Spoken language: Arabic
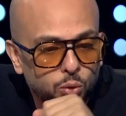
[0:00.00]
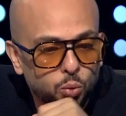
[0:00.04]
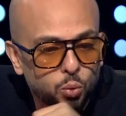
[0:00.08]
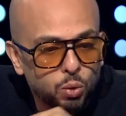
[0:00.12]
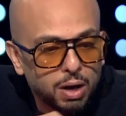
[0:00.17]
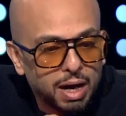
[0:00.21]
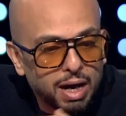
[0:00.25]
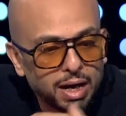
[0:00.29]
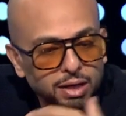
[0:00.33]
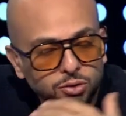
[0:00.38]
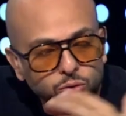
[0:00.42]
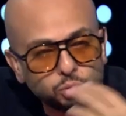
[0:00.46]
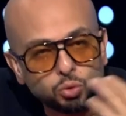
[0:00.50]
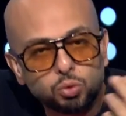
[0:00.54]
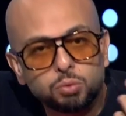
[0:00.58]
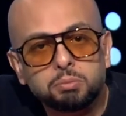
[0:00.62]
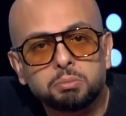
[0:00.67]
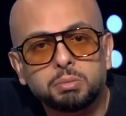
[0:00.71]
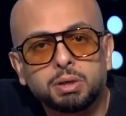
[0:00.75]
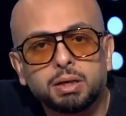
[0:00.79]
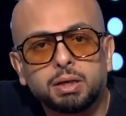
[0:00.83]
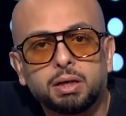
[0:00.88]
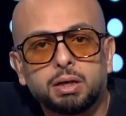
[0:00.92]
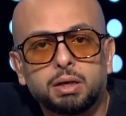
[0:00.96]

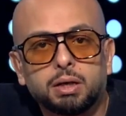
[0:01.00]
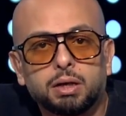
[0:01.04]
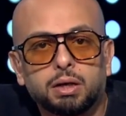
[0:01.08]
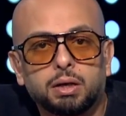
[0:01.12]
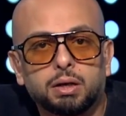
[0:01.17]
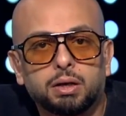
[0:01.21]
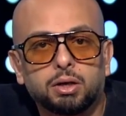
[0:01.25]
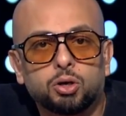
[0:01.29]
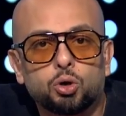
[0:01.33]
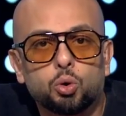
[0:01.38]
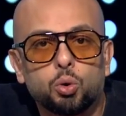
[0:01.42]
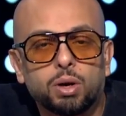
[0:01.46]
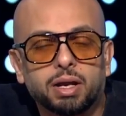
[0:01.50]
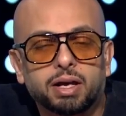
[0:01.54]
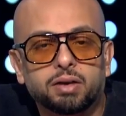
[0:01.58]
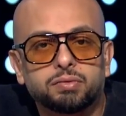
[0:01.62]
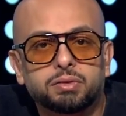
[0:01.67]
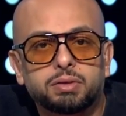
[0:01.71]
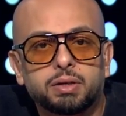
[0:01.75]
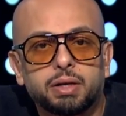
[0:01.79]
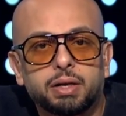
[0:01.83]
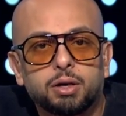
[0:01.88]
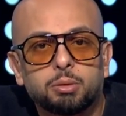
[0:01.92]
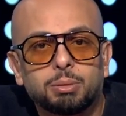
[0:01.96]
وقعدوهم آه، جوه
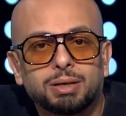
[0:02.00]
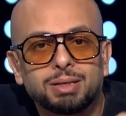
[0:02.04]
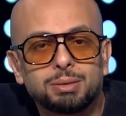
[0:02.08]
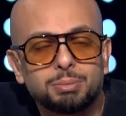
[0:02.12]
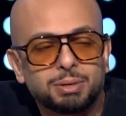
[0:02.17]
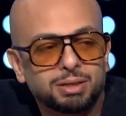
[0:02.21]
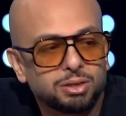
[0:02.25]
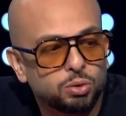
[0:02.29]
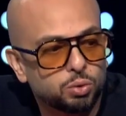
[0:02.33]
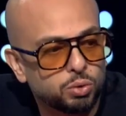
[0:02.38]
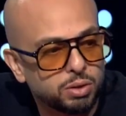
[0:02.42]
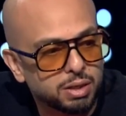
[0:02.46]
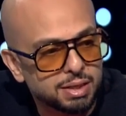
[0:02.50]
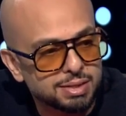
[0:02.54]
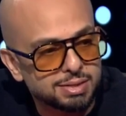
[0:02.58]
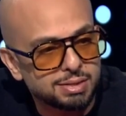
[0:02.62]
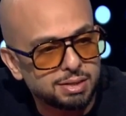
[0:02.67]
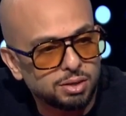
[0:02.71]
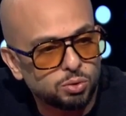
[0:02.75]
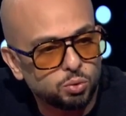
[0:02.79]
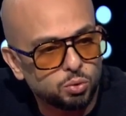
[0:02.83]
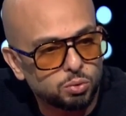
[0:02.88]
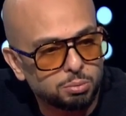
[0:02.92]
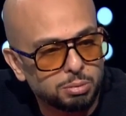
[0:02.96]
الكافيتيريا وبعدين بداوا
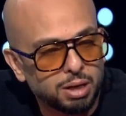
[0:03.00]
ينزلوا